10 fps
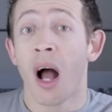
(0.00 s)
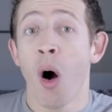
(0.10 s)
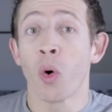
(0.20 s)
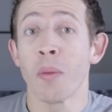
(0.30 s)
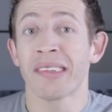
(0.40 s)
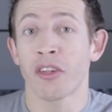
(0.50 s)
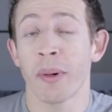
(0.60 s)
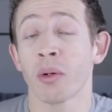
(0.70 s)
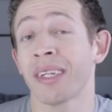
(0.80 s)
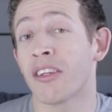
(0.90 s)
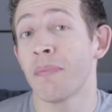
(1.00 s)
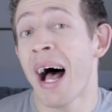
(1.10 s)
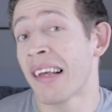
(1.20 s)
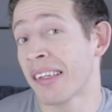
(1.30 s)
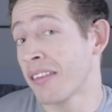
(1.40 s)
Algumas das perguntas
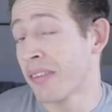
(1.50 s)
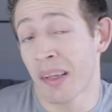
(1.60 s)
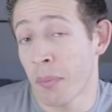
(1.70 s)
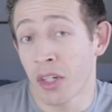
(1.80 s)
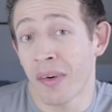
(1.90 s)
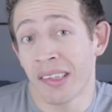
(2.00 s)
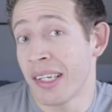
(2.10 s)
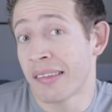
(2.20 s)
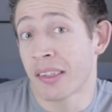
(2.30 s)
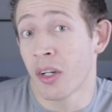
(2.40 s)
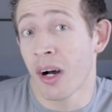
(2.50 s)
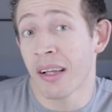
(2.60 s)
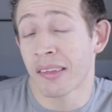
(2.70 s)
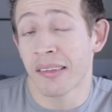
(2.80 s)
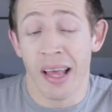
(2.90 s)
básicas que você pode fazer nesses
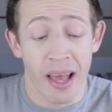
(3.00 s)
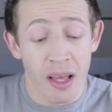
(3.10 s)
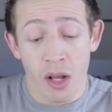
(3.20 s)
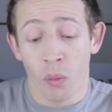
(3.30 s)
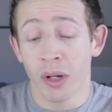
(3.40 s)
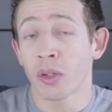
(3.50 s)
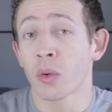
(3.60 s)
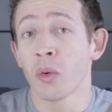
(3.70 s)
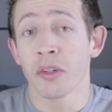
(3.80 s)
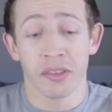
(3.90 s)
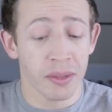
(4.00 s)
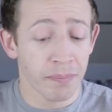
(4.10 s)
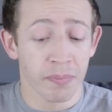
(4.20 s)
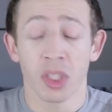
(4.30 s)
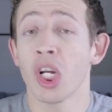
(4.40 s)
quiosques é quanto
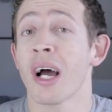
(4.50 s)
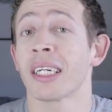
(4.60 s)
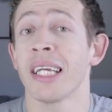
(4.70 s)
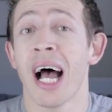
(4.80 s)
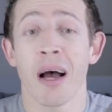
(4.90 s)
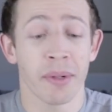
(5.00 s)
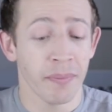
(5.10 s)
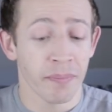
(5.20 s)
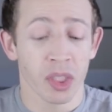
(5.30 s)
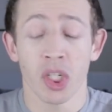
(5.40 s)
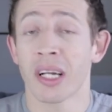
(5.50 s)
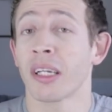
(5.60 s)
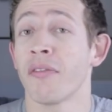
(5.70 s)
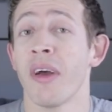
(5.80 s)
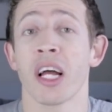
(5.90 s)
custa, que hora que abre, que hora
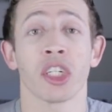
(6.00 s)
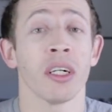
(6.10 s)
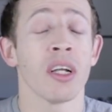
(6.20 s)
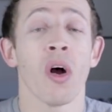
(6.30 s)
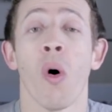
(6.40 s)
que fecha,